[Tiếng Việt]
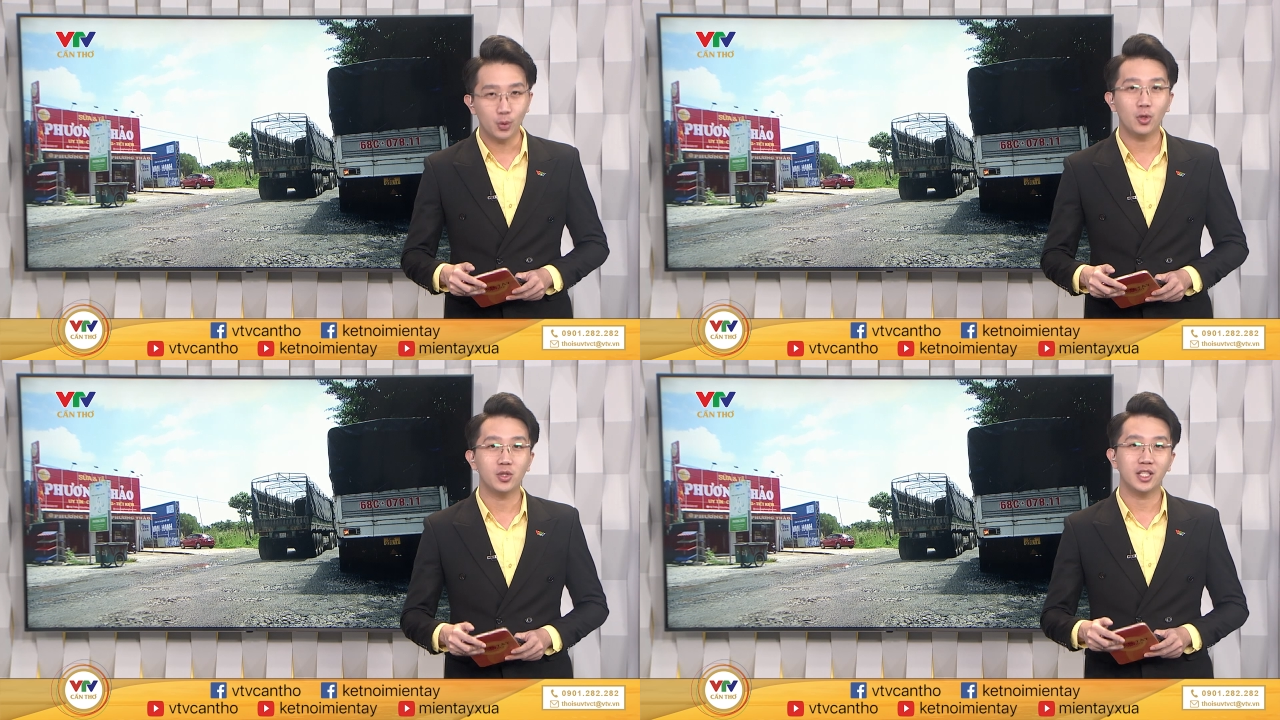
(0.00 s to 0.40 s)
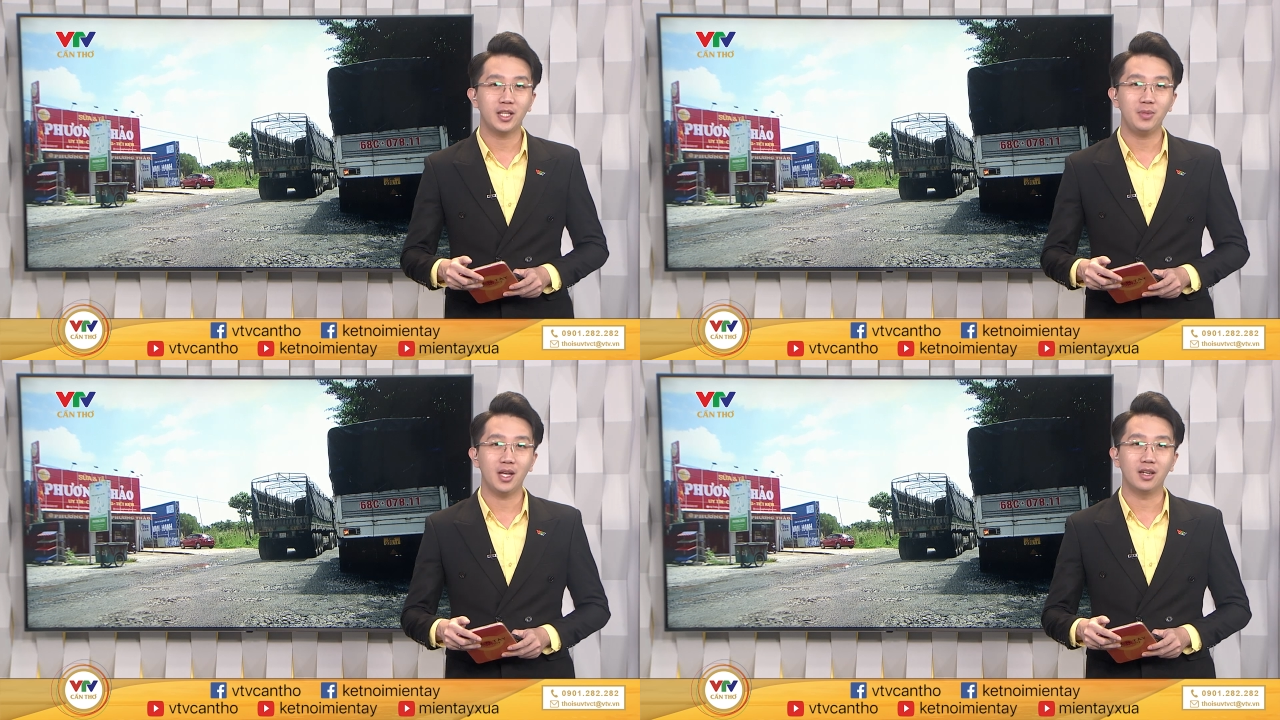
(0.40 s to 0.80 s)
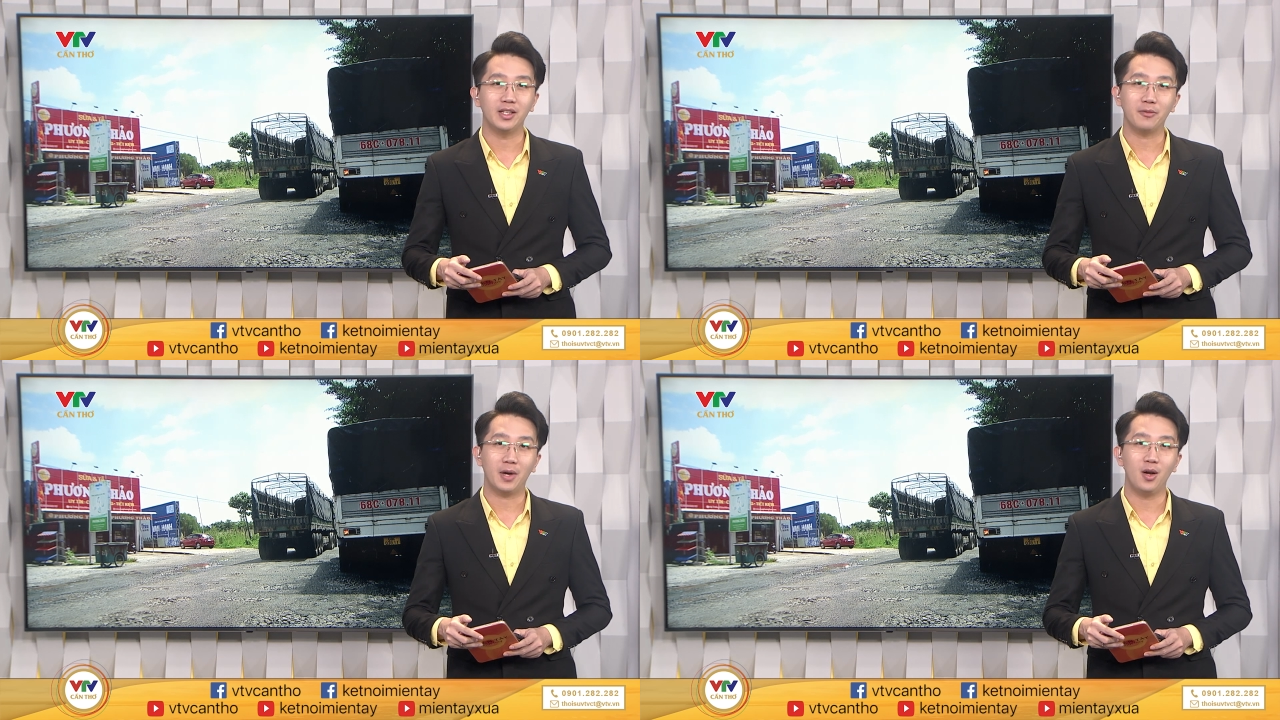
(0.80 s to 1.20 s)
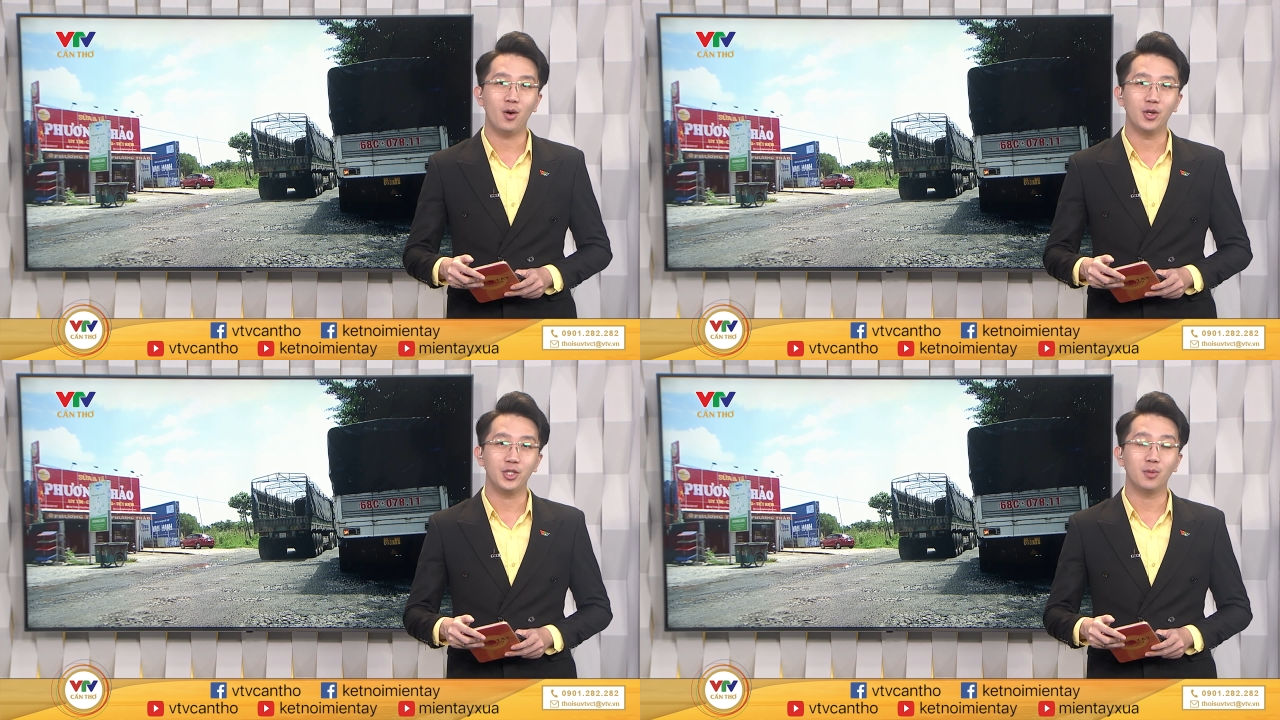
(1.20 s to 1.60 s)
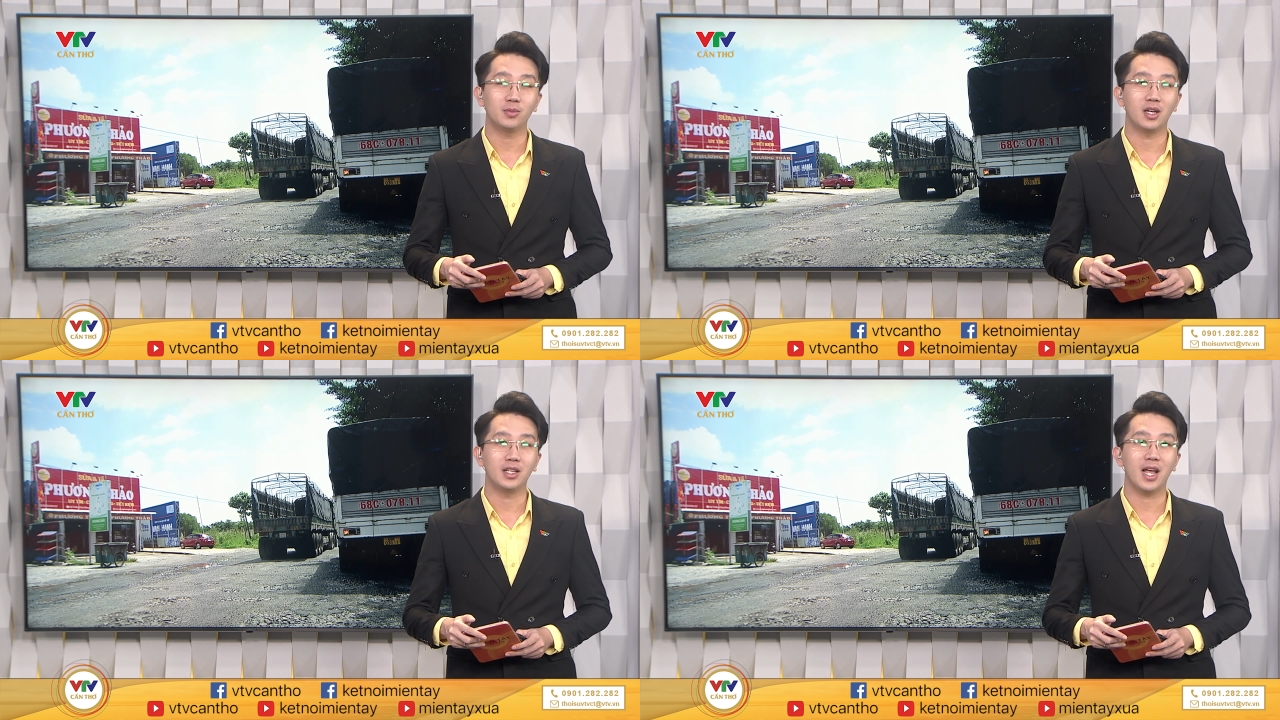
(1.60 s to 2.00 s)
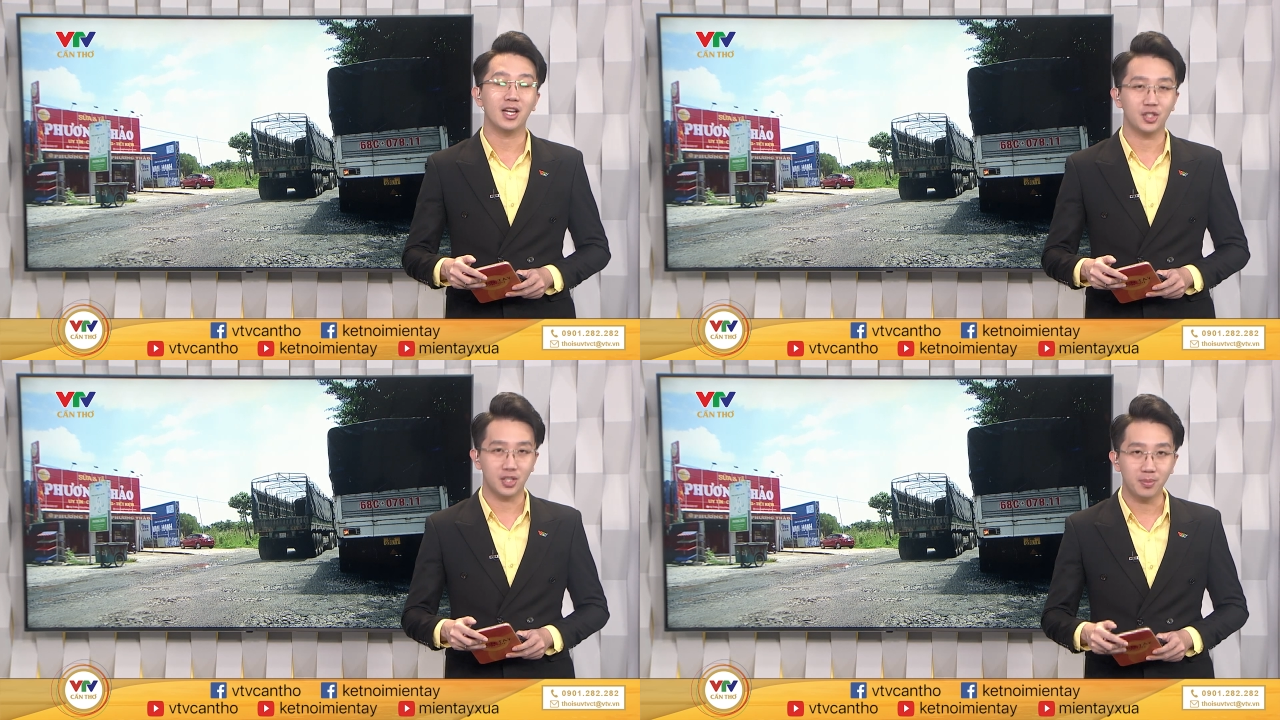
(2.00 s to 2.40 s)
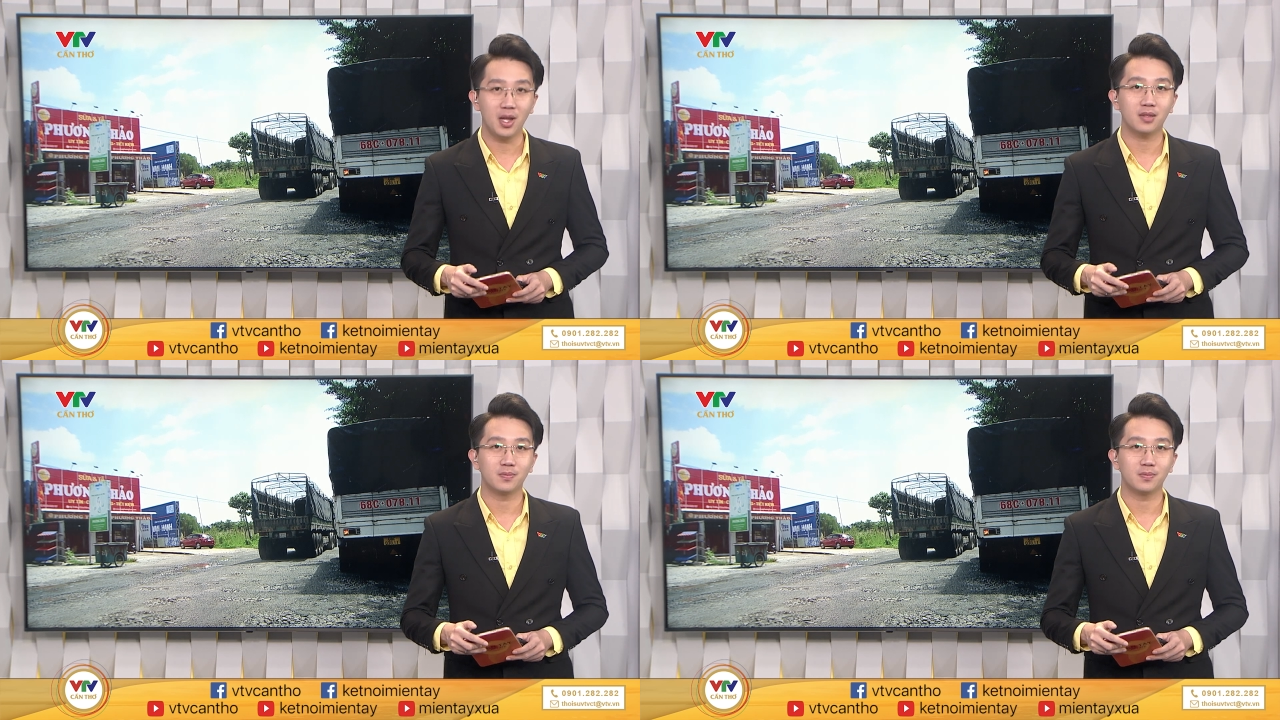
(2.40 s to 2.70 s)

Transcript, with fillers: Chúng tôi sẽ tiếp nhận và phản hồi trong thời gian sớm